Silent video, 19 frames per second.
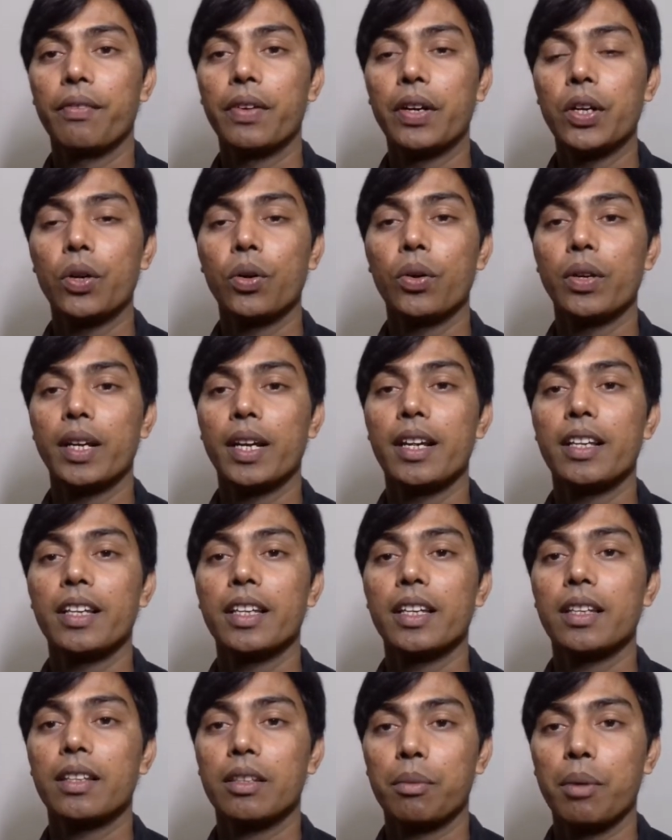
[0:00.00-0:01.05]
वीडियो
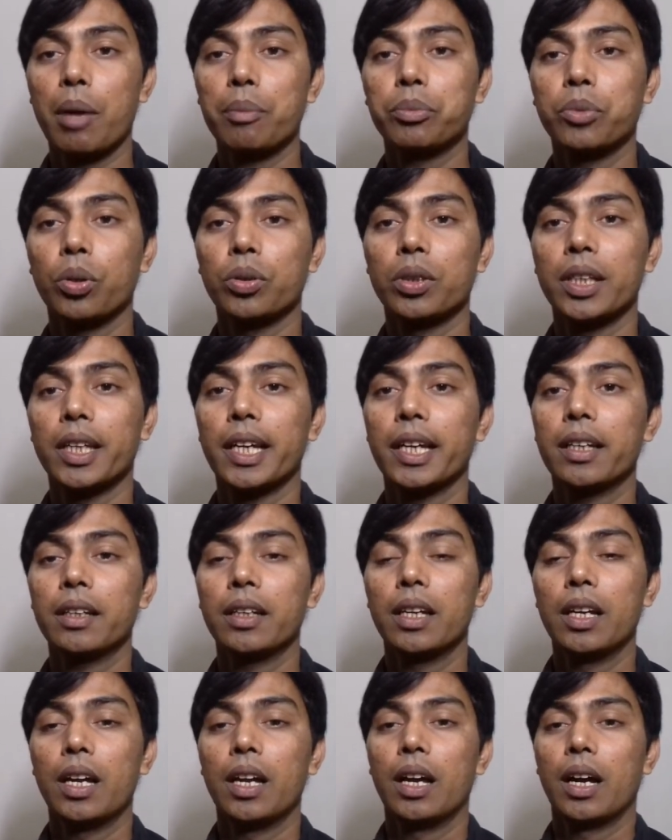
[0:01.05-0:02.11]
यहीं समाप्त होती है
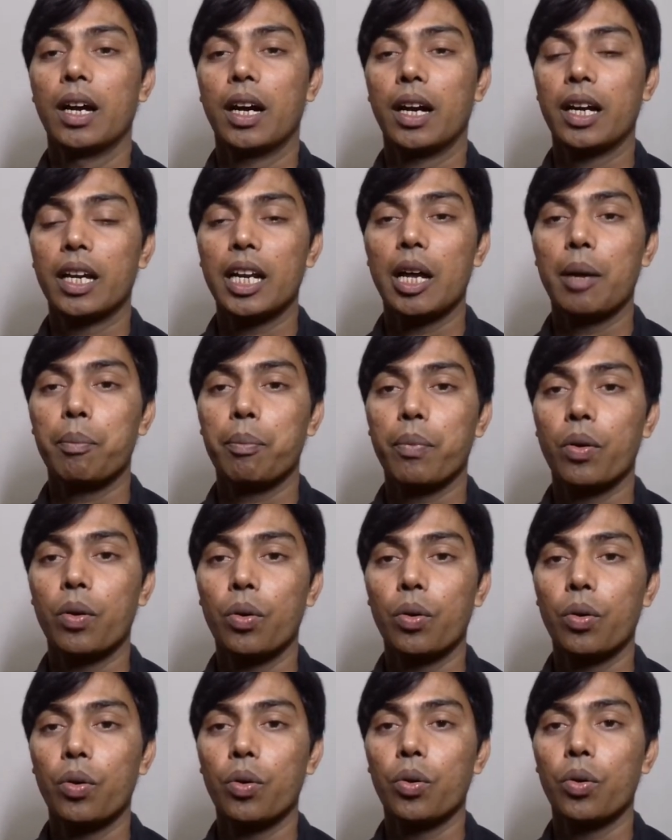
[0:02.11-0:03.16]
अगर आपको